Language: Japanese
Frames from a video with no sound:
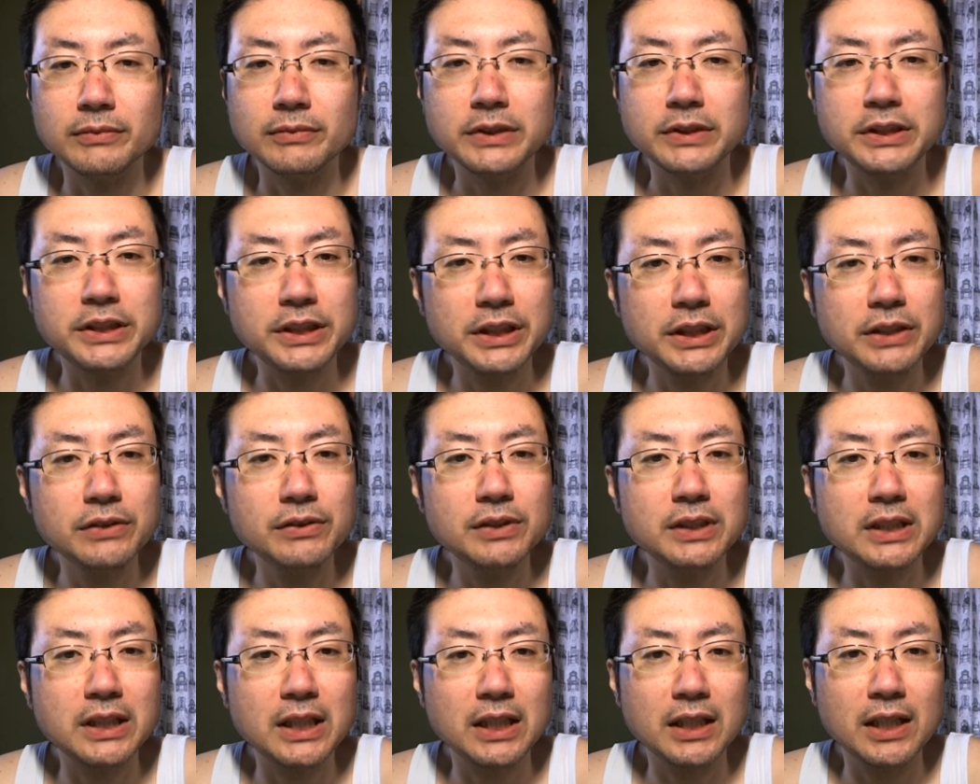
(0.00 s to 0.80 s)
自由
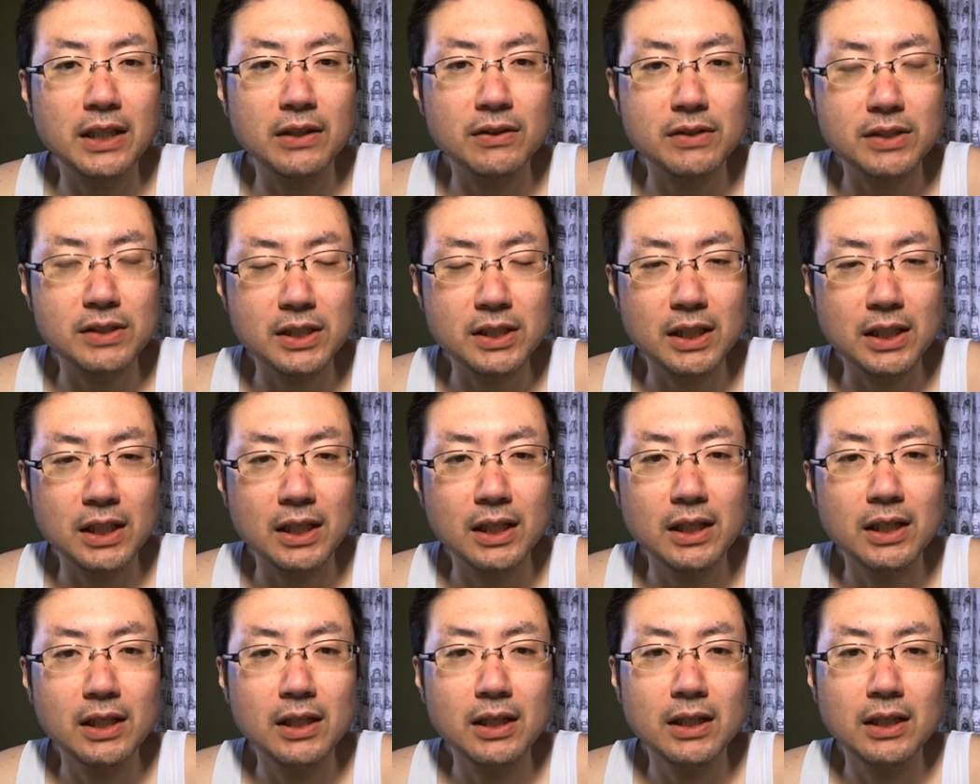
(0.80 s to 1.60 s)
に書けるし、
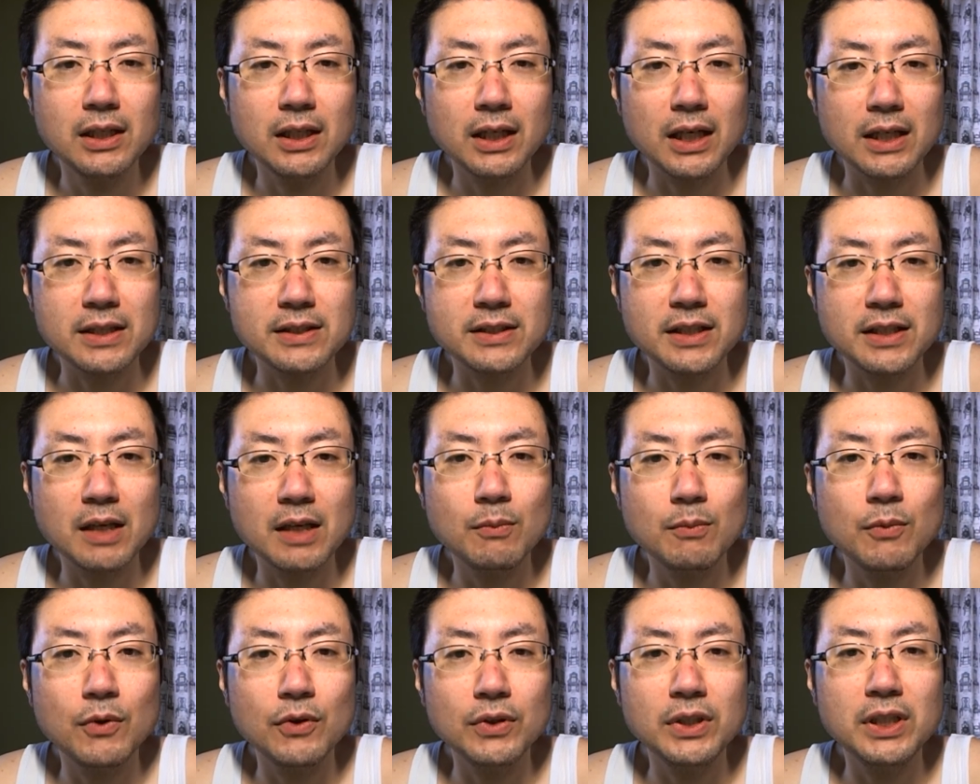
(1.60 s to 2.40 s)
発
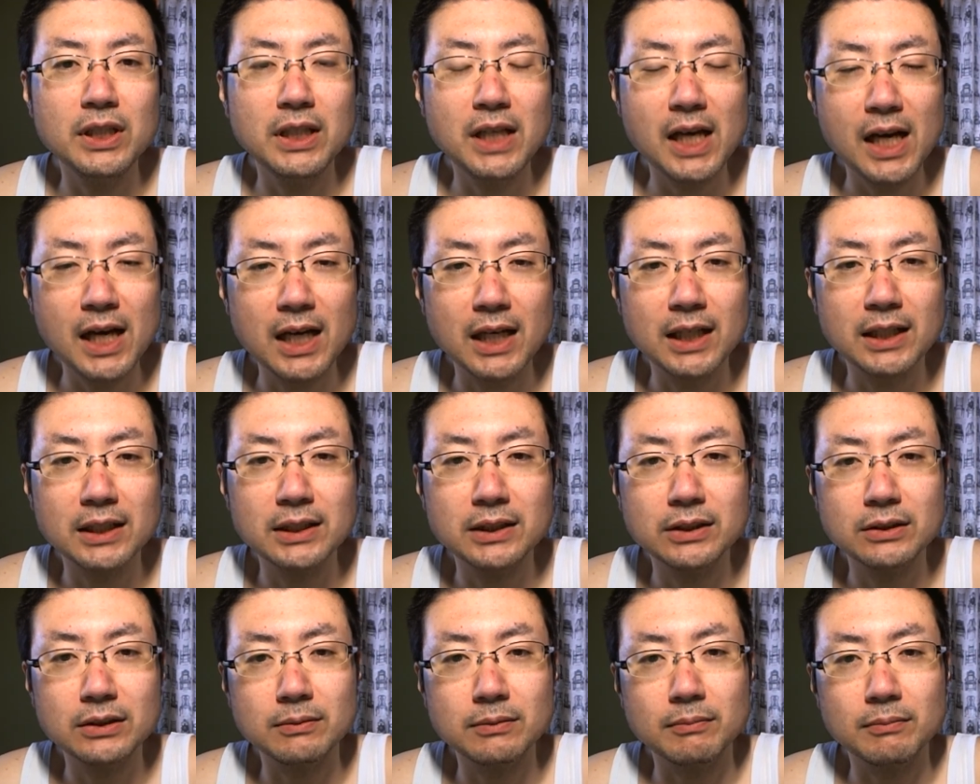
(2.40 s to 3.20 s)
言もいいが
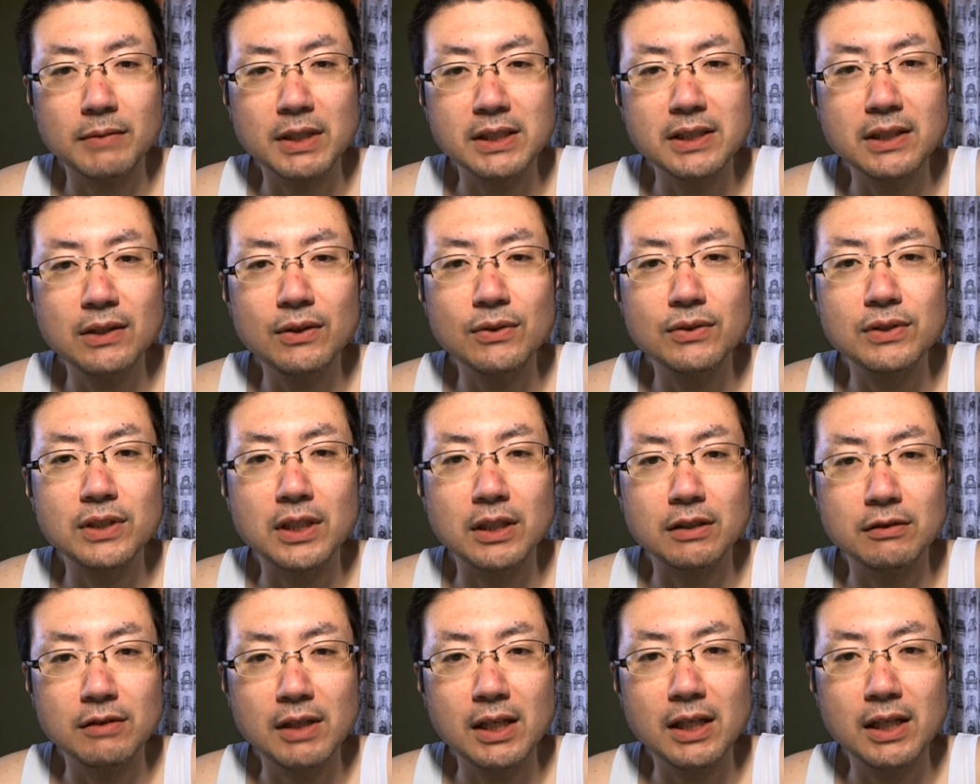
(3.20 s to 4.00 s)
雅子
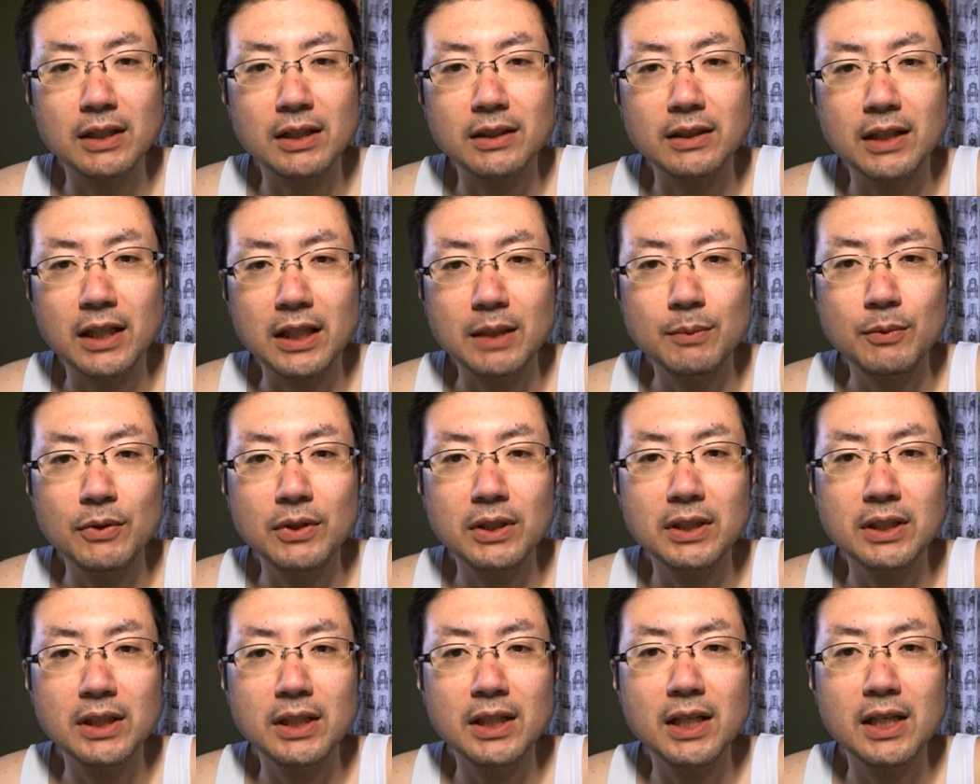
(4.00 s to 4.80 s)
さんは何も
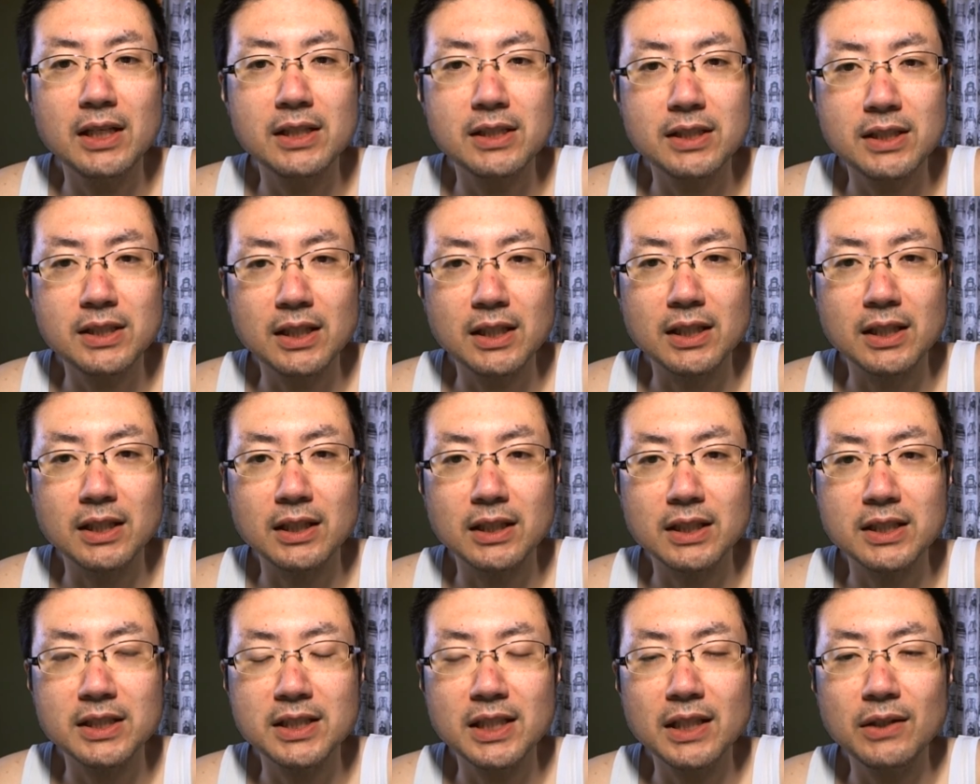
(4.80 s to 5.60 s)
言ってないし
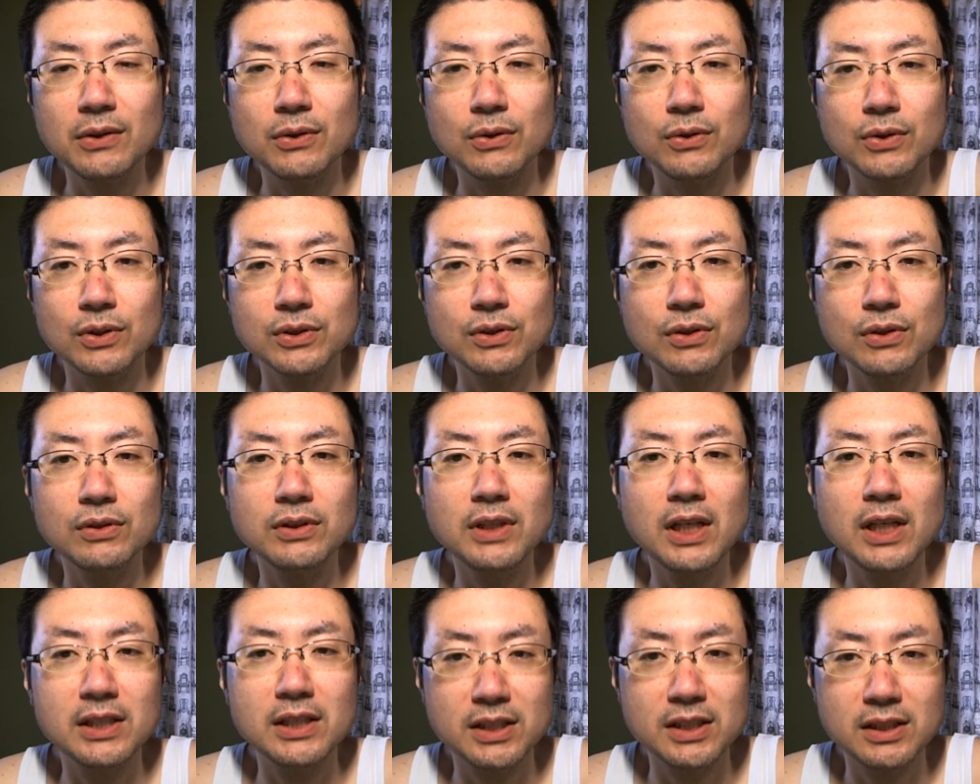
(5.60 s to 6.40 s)
記者の憶
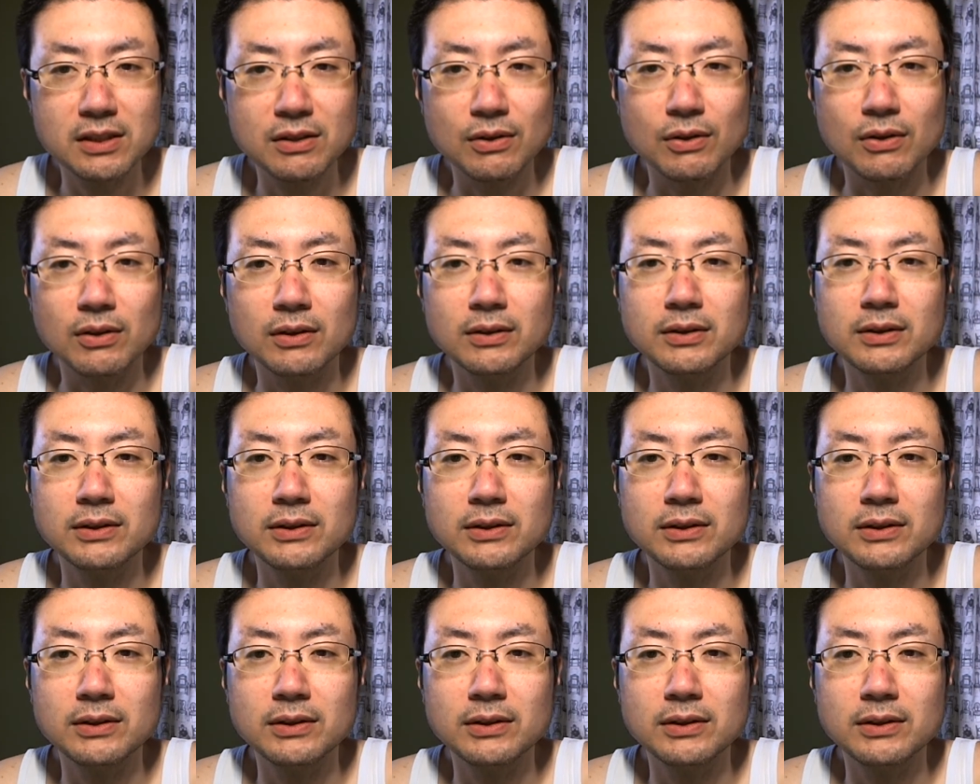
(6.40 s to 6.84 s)
測だしと